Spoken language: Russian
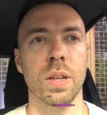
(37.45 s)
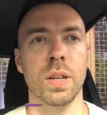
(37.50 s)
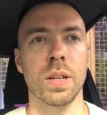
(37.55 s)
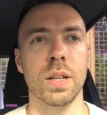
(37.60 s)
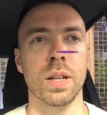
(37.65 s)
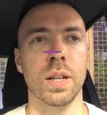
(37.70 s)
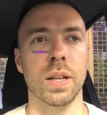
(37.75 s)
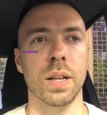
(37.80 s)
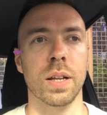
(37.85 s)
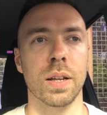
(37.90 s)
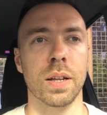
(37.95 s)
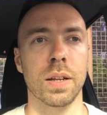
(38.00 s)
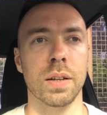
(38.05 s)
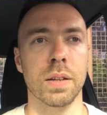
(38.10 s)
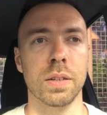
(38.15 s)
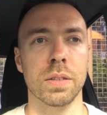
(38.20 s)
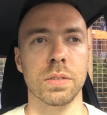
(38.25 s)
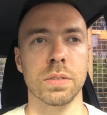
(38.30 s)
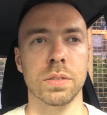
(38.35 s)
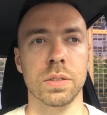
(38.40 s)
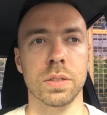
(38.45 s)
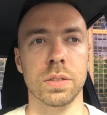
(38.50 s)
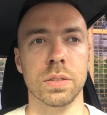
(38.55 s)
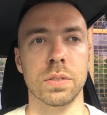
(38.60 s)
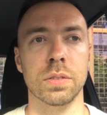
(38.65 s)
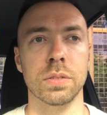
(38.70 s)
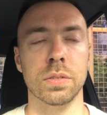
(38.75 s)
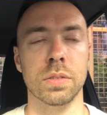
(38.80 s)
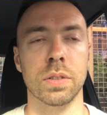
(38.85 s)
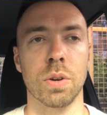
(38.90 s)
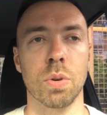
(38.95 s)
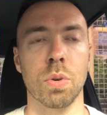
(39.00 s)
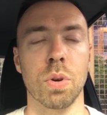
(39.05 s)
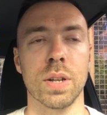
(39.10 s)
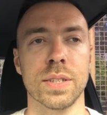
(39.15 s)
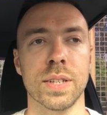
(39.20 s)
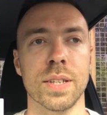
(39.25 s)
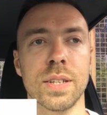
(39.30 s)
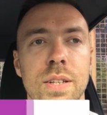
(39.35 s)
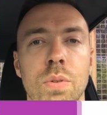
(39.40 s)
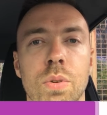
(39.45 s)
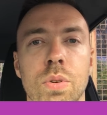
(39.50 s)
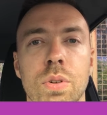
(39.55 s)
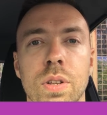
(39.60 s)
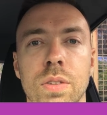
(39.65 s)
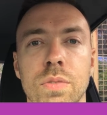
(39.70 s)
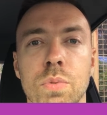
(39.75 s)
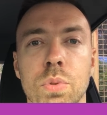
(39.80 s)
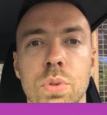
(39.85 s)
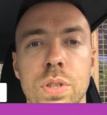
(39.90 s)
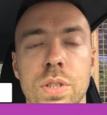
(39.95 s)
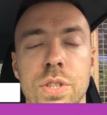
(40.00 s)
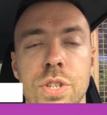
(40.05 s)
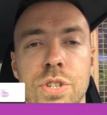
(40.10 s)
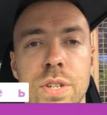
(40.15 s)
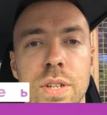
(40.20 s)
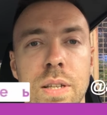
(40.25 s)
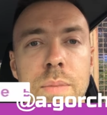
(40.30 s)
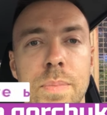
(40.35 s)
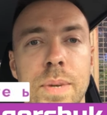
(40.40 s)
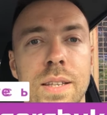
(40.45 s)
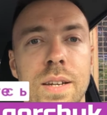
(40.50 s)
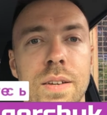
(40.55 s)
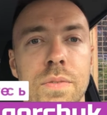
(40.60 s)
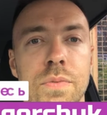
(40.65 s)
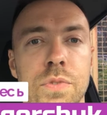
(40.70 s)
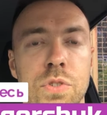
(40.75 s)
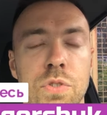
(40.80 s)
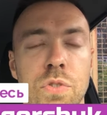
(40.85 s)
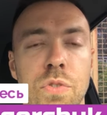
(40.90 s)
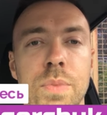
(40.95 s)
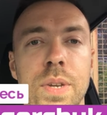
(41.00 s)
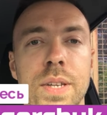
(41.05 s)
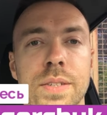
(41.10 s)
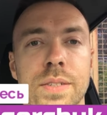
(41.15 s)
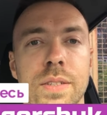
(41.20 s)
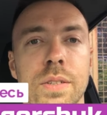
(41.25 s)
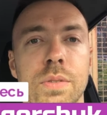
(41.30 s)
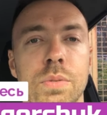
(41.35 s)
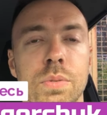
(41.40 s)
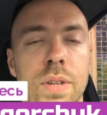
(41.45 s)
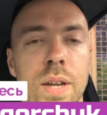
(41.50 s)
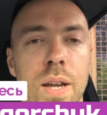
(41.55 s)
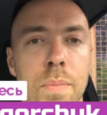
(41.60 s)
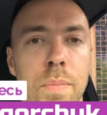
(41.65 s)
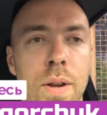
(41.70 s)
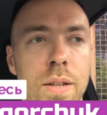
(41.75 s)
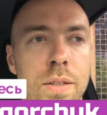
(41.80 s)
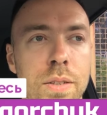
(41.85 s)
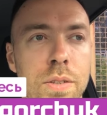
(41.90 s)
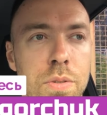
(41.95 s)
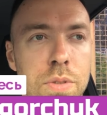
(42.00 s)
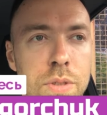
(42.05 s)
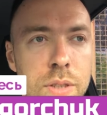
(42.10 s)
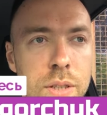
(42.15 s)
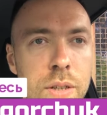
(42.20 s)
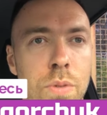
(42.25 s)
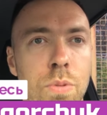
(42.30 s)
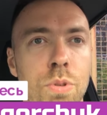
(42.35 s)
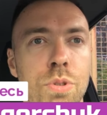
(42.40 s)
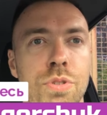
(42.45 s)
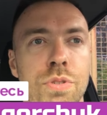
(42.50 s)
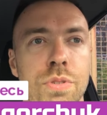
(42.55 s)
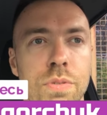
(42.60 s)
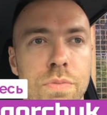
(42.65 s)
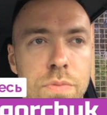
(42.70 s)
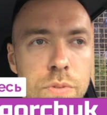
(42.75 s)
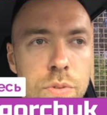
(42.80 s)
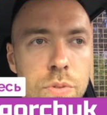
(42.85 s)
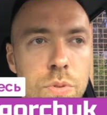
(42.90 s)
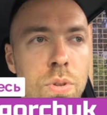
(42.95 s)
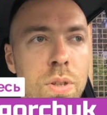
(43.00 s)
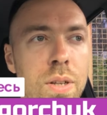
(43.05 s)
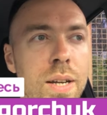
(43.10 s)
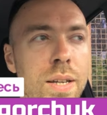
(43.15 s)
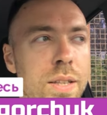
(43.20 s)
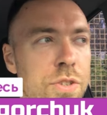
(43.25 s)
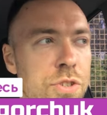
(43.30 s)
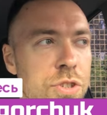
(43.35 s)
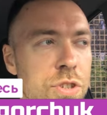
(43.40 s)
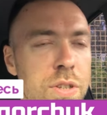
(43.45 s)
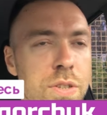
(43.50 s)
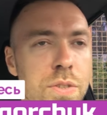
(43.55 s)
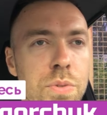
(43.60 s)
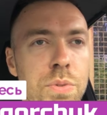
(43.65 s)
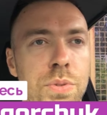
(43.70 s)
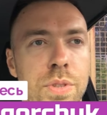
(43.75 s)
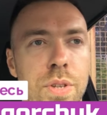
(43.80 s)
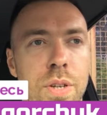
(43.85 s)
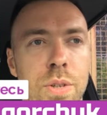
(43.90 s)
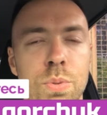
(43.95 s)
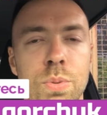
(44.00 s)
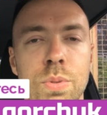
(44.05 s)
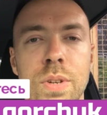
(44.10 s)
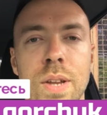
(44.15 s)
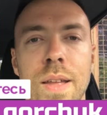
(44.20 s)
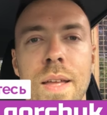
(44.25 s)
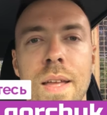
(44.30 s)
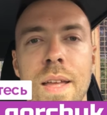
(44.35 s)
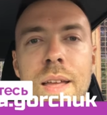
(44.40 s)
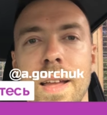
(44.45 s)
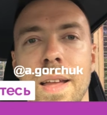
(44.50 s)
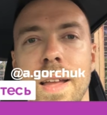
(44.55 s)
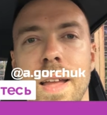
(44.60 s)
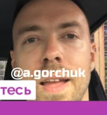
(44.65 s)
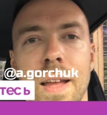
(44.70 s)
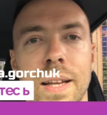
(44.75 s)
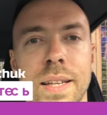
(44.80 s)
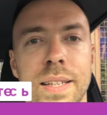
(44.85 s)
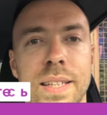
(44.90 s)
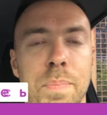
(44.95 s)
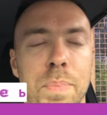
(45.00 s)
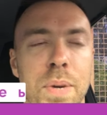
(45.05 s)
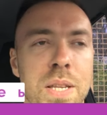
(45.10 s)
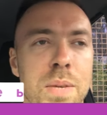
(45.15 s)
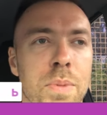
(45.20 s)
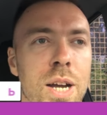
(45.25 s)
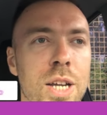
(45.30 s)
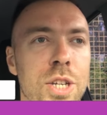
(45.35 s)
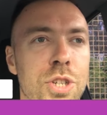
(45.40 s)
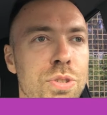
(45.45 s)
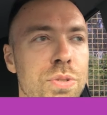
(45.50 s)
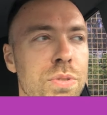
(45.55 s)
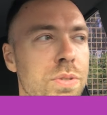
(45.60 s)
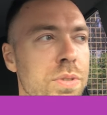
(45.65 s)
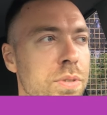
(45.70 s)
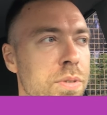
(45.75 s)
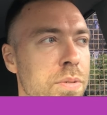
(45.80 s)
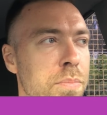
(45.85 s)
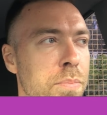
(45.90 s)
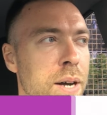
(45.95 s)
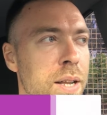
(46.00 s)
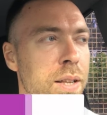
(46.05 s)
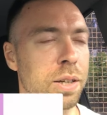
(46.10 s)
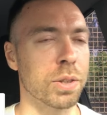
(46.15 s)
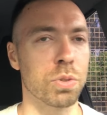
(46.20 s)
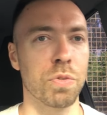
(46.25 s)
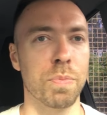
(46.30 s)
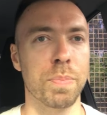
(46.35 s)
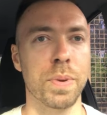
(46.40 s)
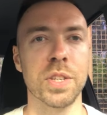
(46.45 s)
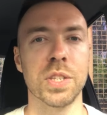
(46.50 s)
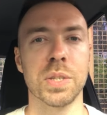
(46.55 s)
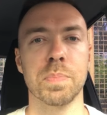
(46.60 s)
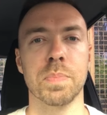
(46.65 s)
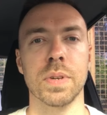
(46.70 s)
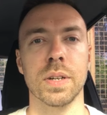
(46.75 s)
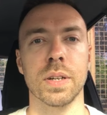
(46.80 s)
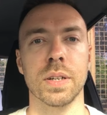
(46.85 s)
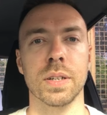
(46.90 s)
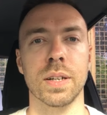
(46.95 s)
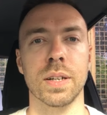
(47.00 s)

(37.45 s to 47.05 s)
Э, дорога заняла около 2000 километров все вместе, туда и обратно. То есть это очень долго, это через всю страну. Я понимаю, что мало кто, в принципе,